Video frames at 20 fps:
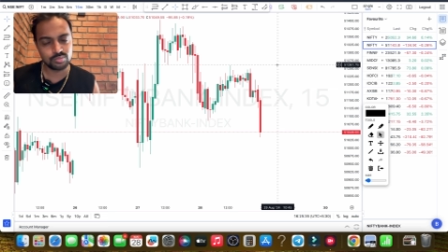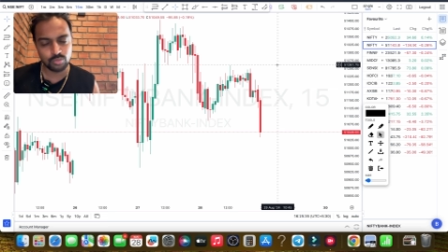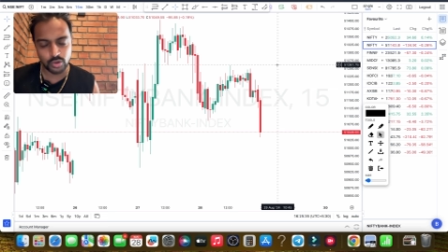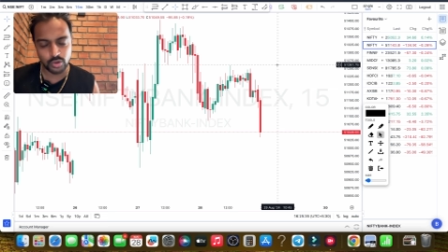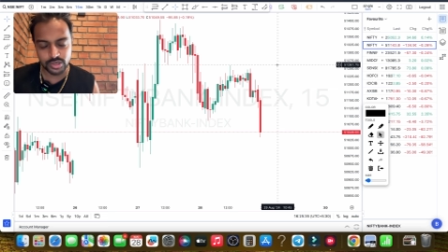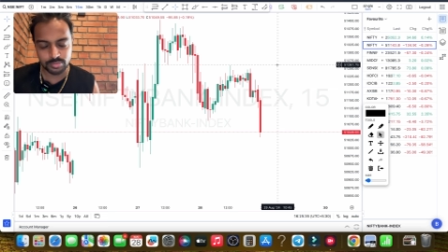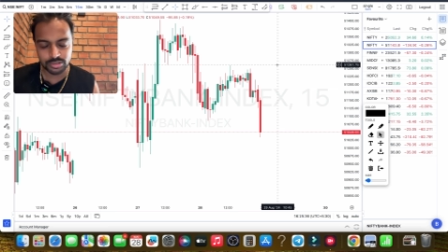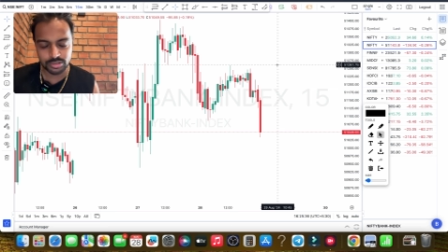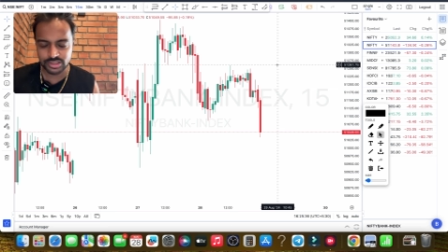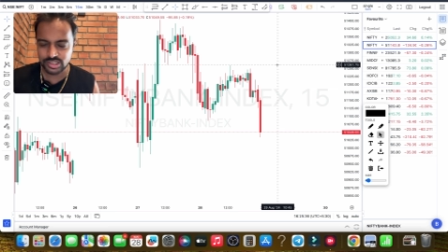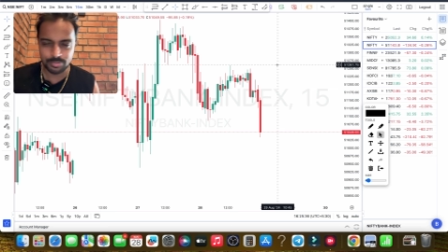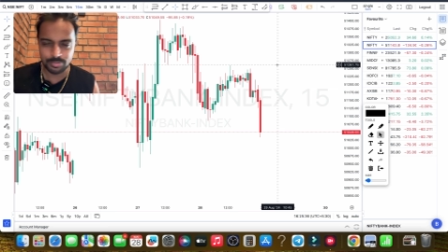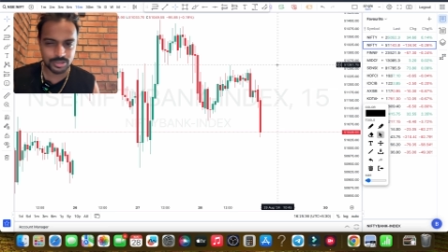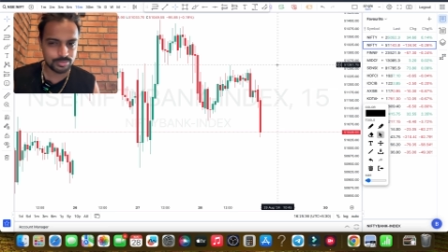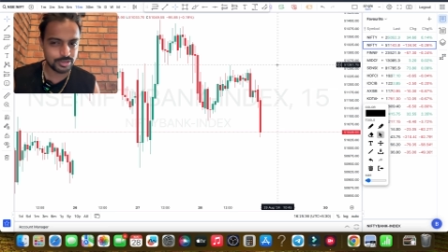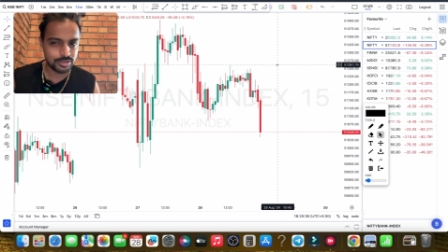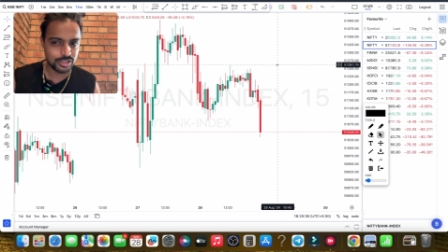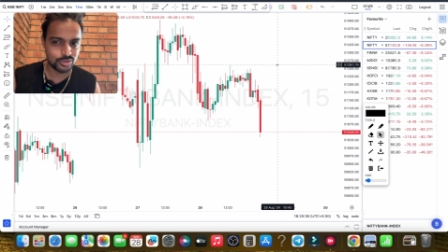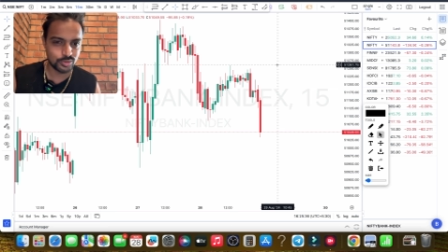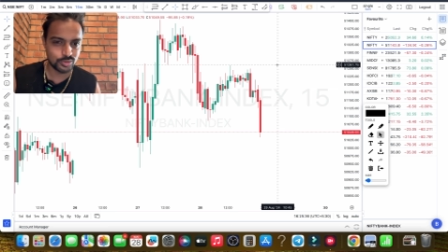मॉर्निंग
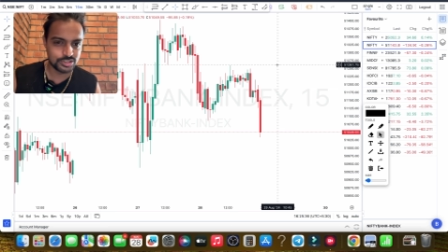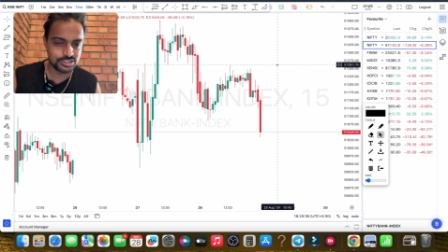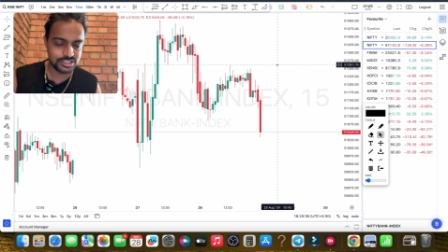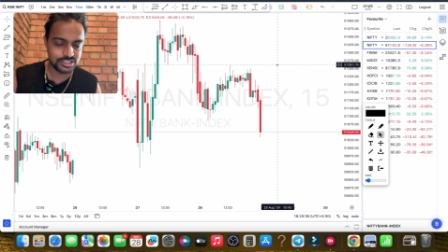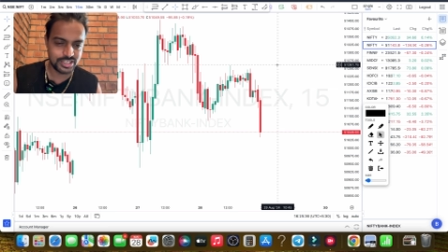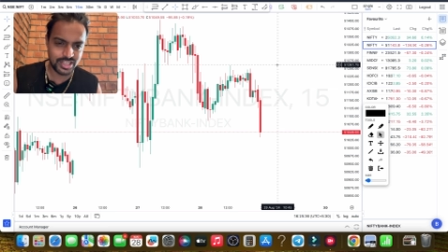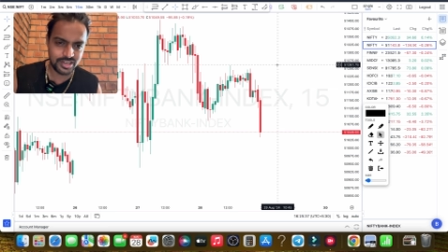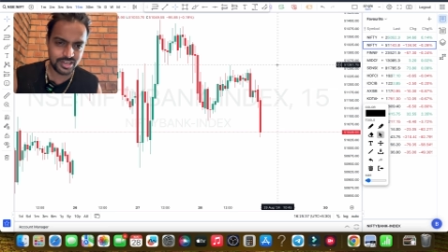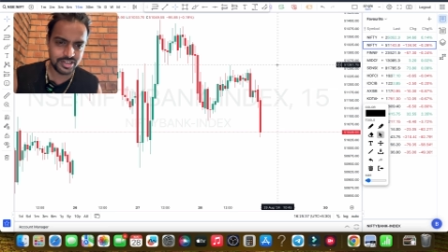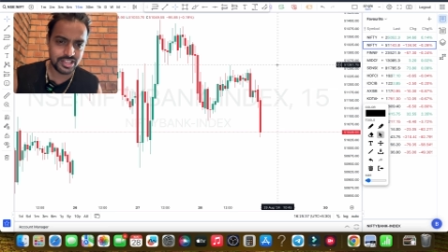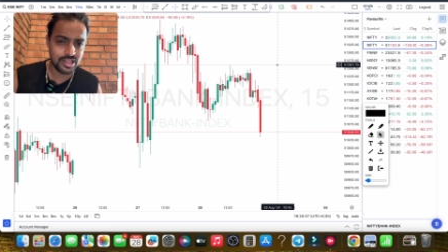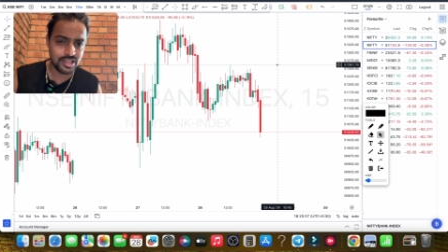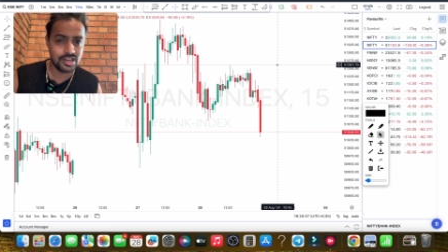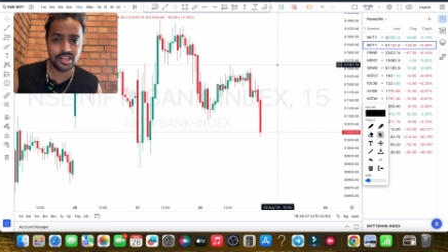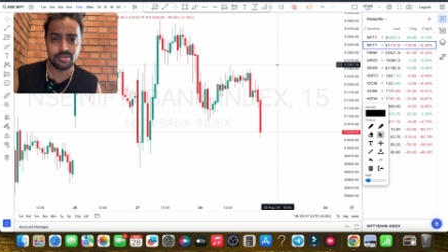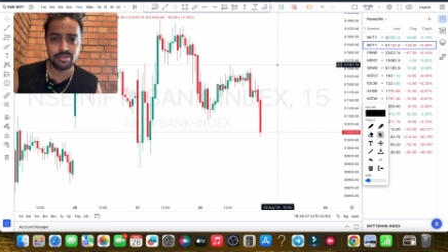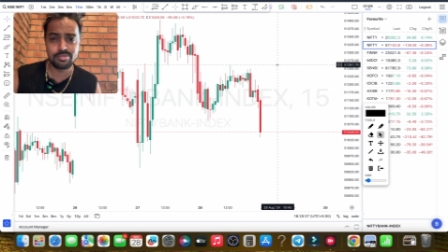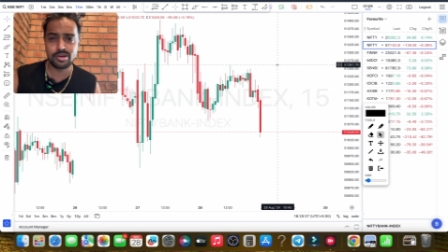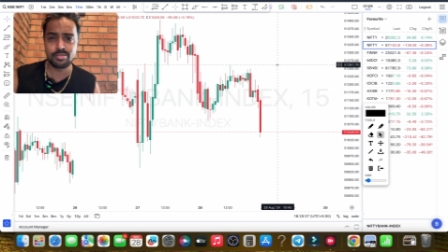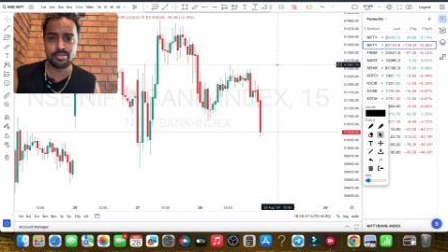तबियत मेरी थोड़ी सी ठीक नहीं है
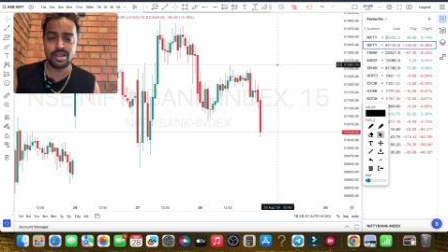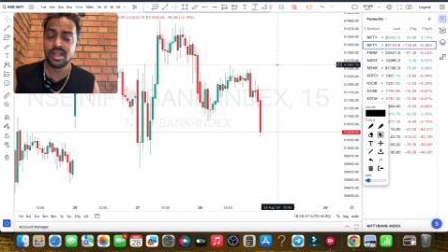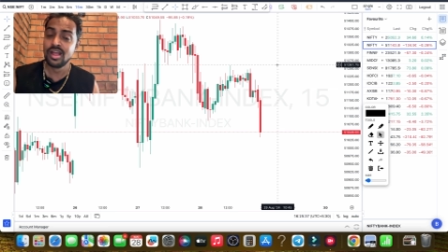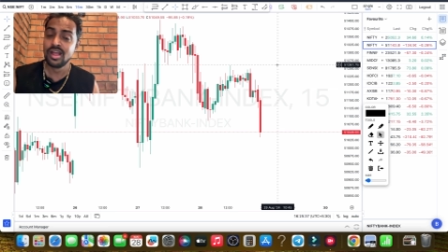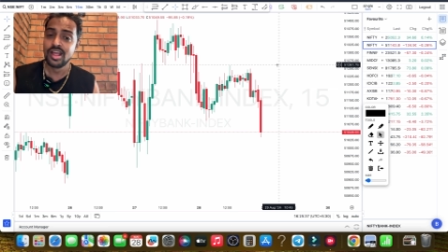लेकिन फिर भी